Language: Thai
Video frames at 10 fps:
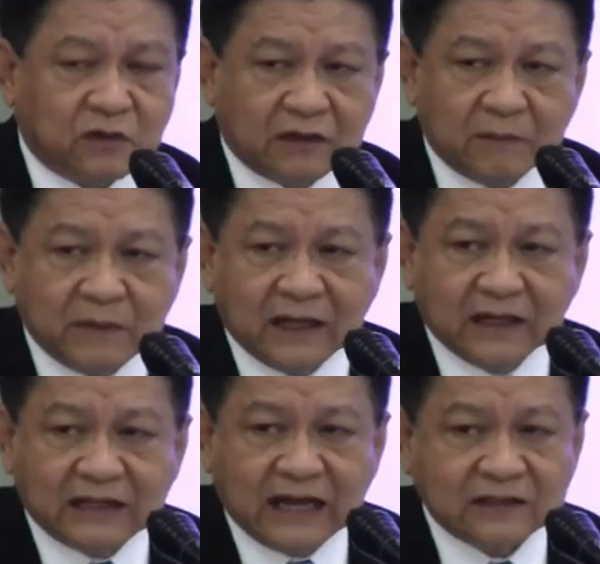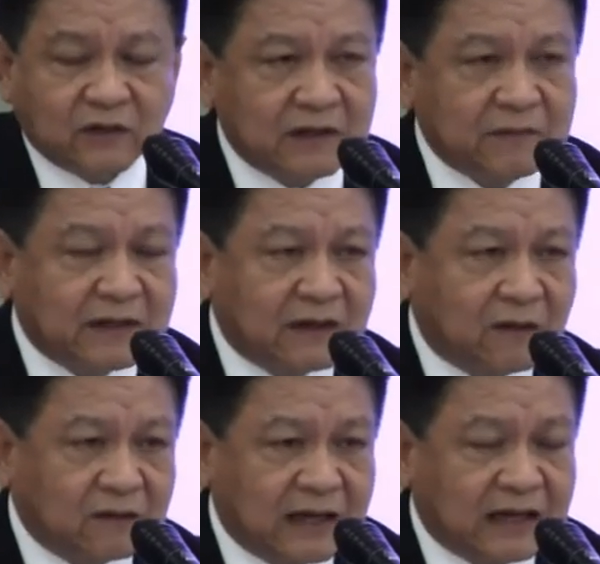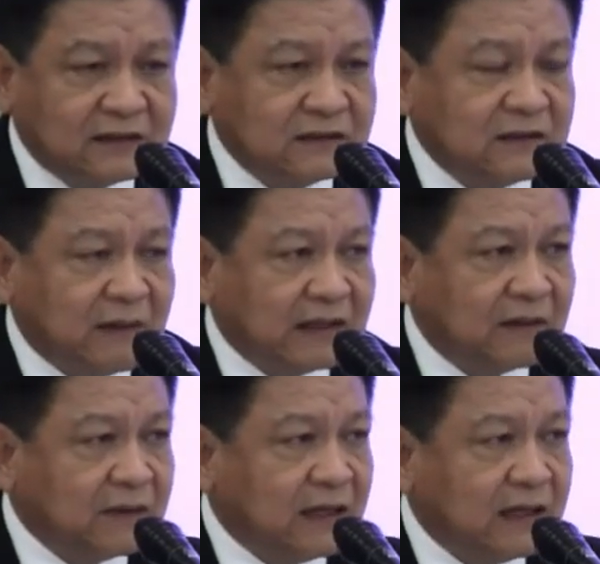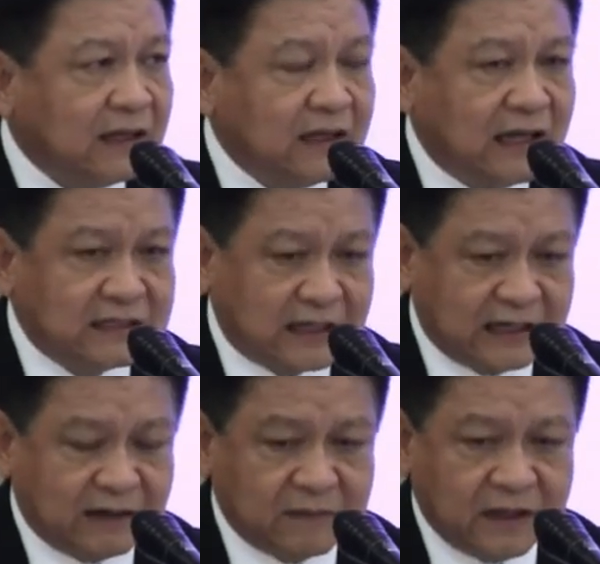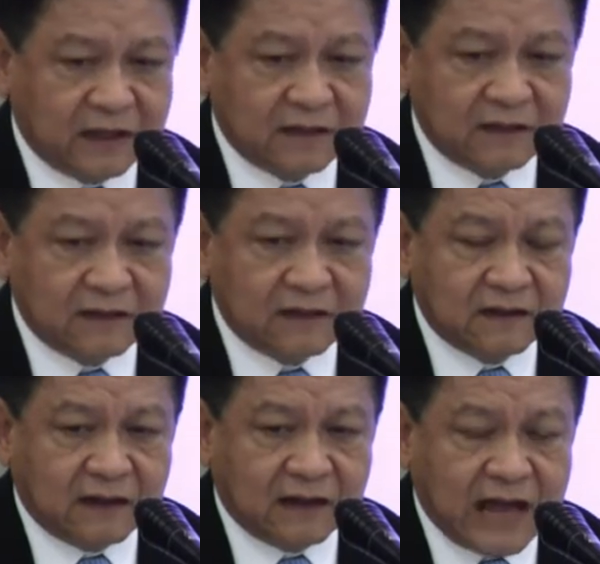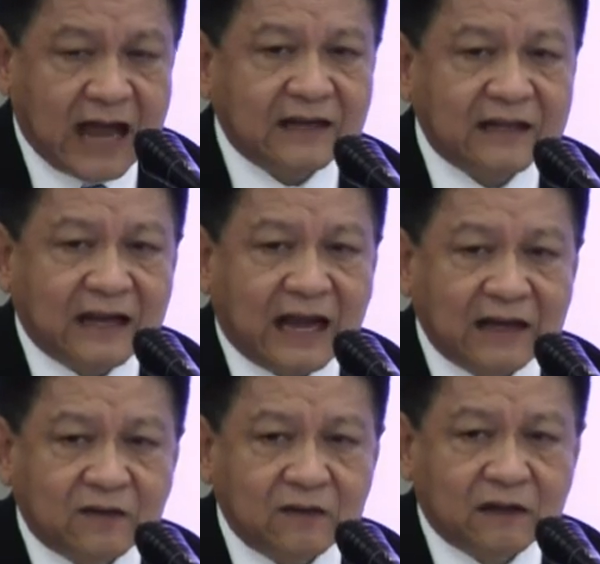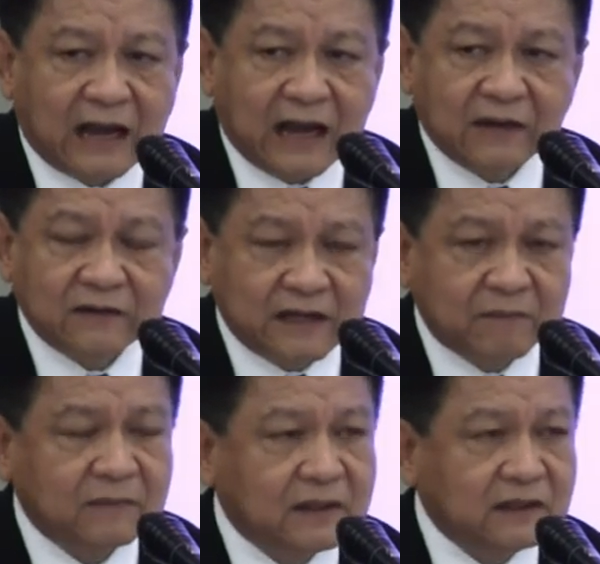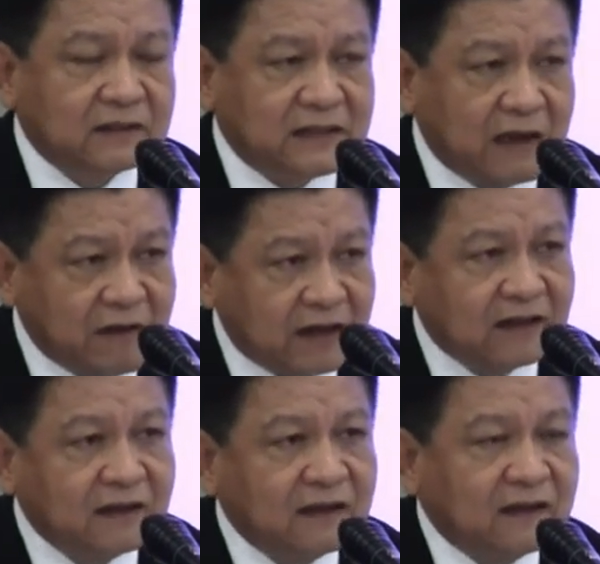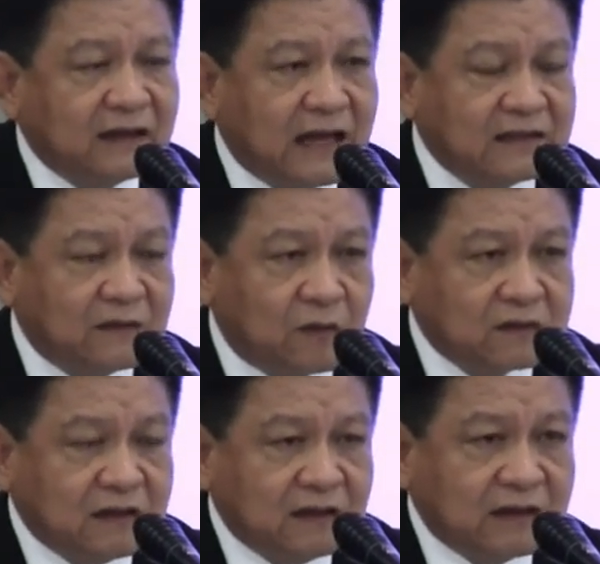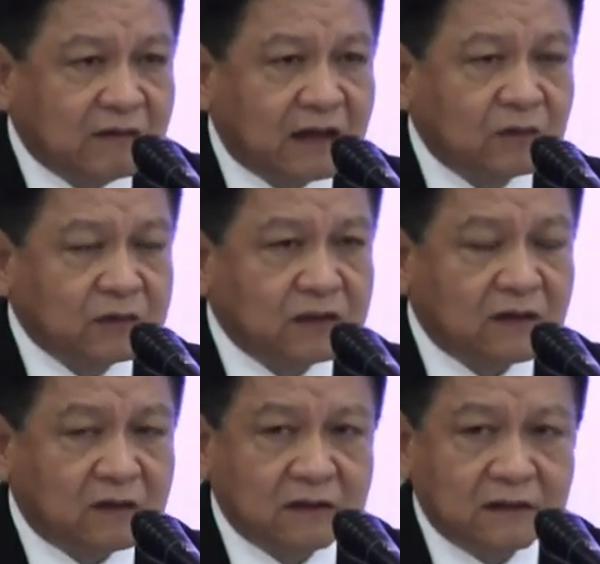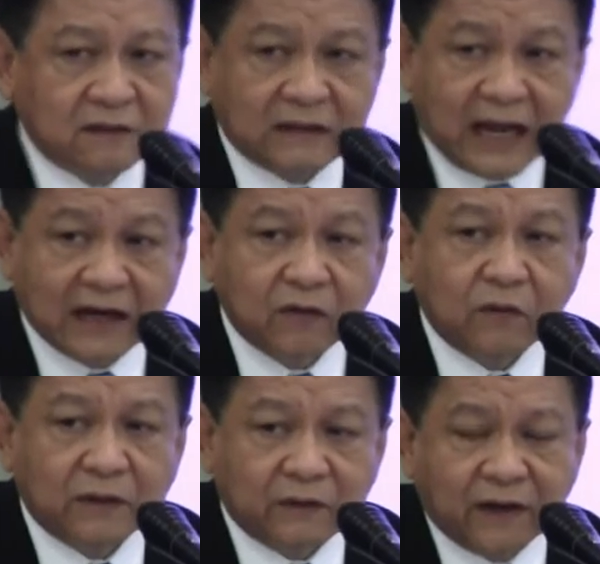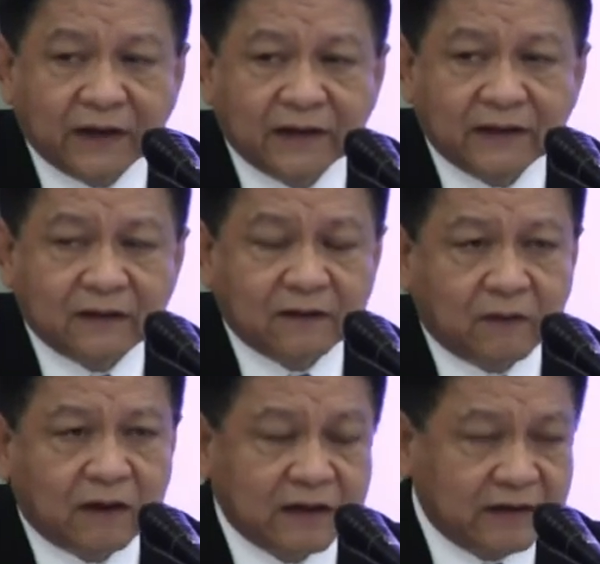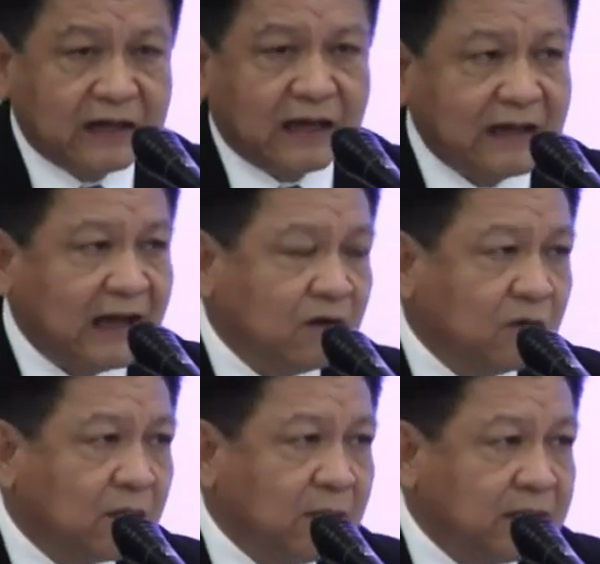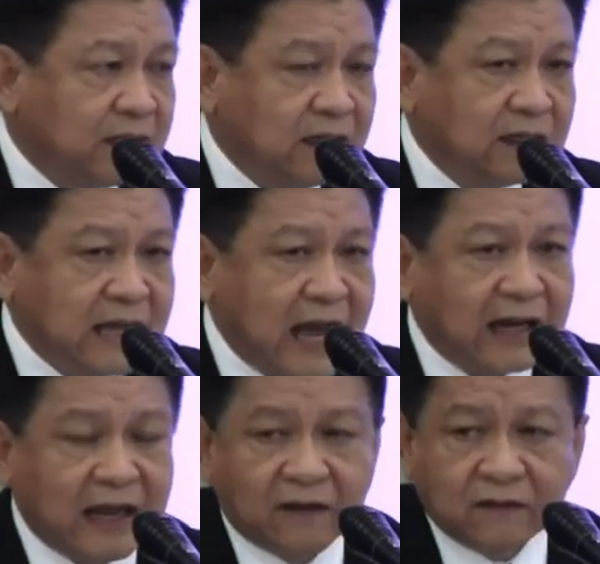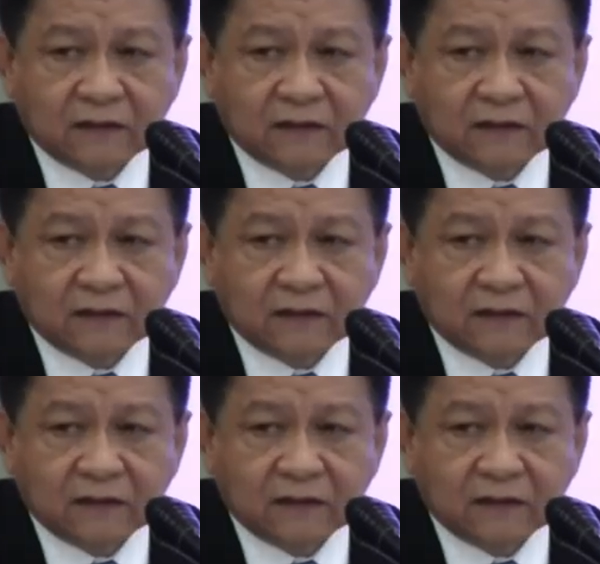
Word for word: จดทะเบียนหรือการจดทะเบียนของการซื้อบัตรเติมเงินเนี่ยอาจจะกระทำที่ร้านที่ขายซิมหรือเซเว่นร้านสะดวกซื้อแต่ว่าคุณจะต้องถ่ายรูปมาด้วยเพราะเดี๋ยวนี้การถ่ายรูปก็ไม่ใช่เรื่องยากแล้ว